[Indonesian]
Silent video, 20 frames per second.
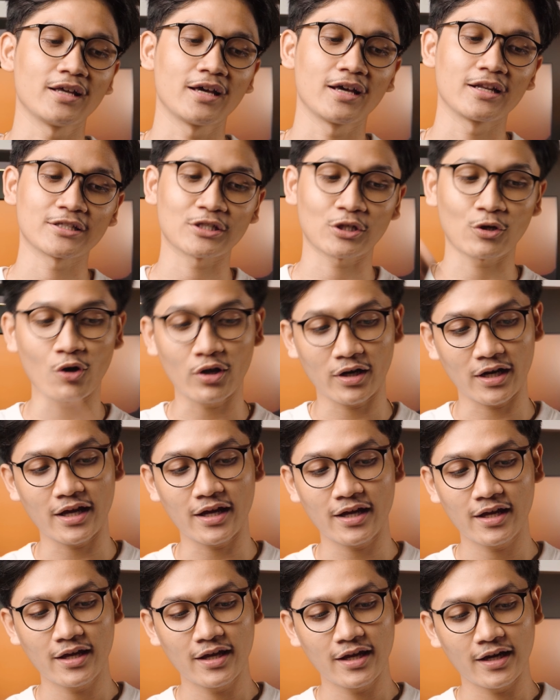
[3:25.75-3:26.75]
dan
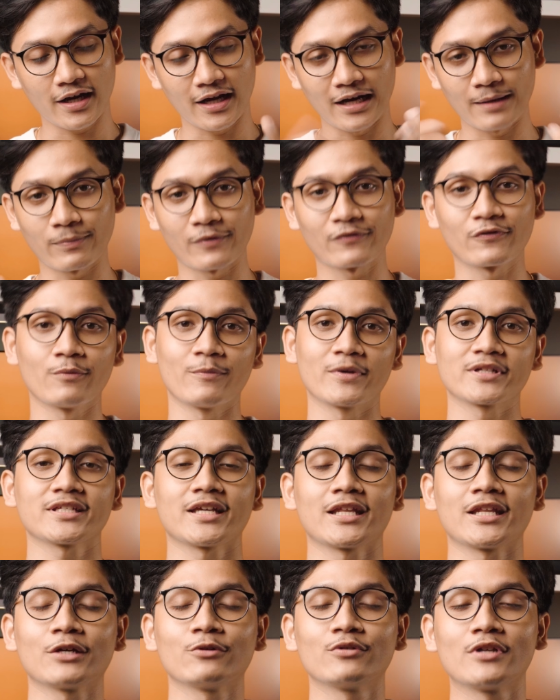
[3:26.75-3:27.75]
sekolah karena performanya
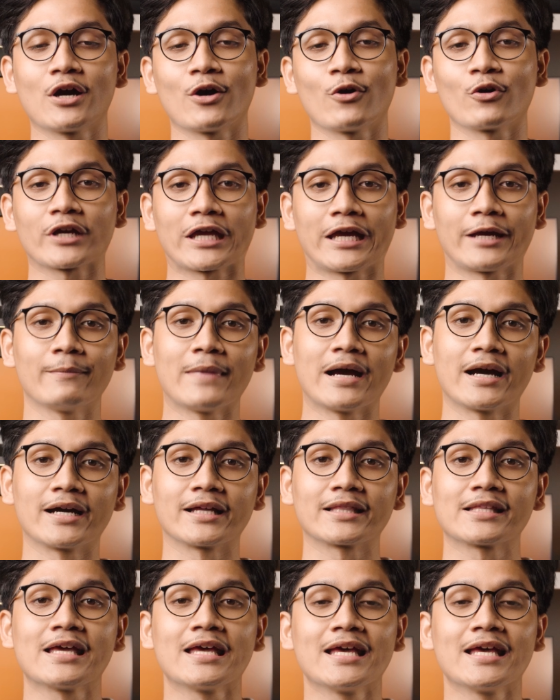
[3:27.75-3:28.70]
ini udah oke okay banget.